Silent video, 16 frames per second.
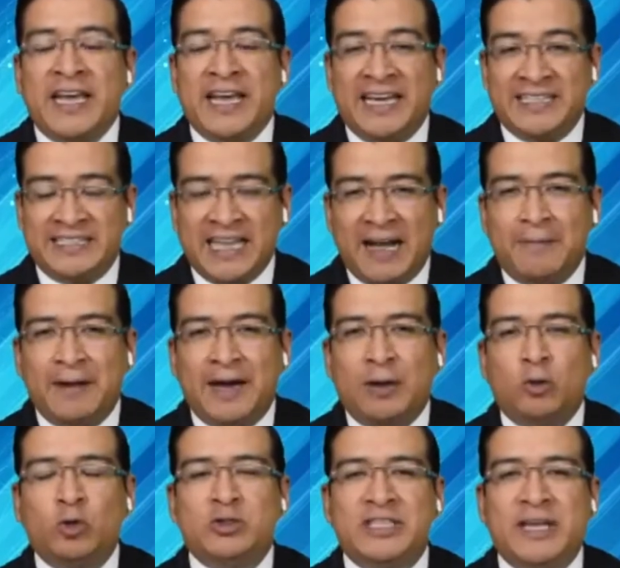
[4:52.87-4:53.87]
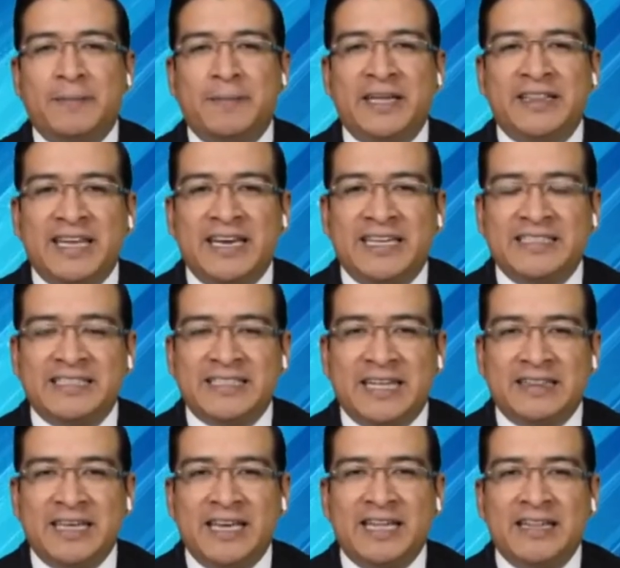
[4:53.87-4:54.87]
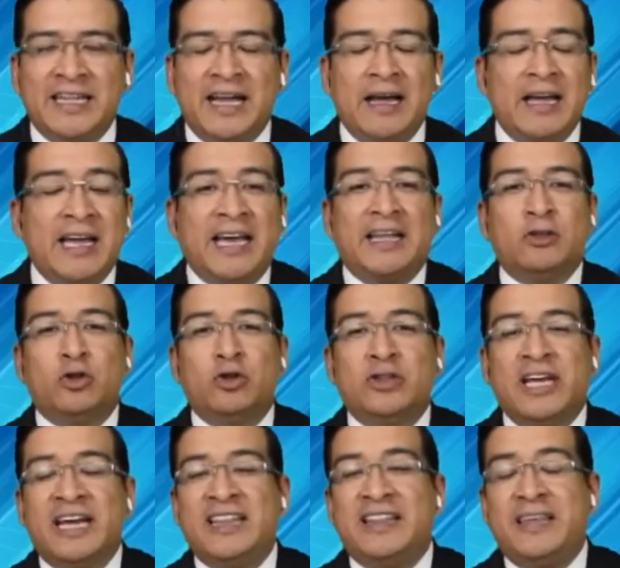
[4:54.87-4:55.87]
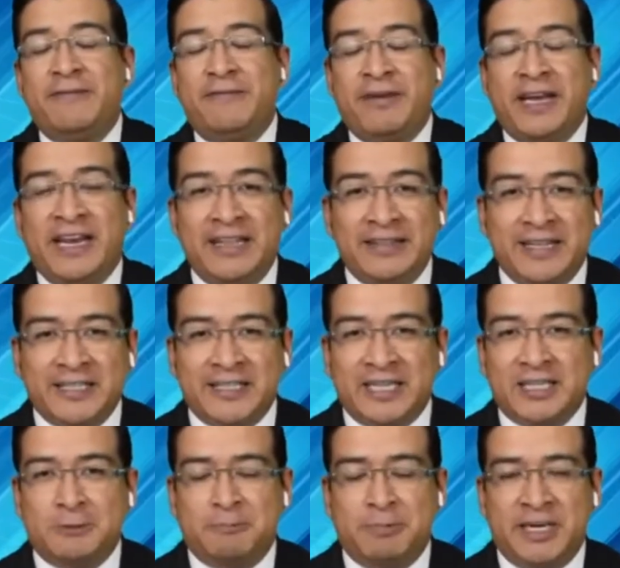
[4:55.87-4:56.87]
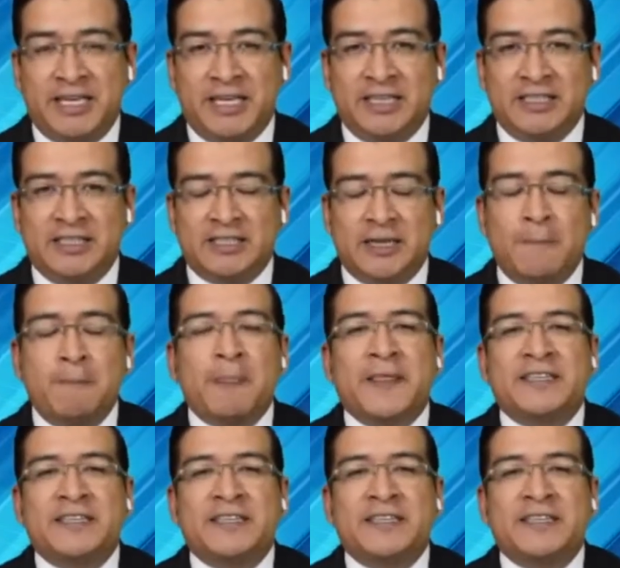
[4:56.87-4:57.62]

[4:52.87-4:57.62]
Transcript: estaba justamente en esta tienda en donde hay diferentes experiencias.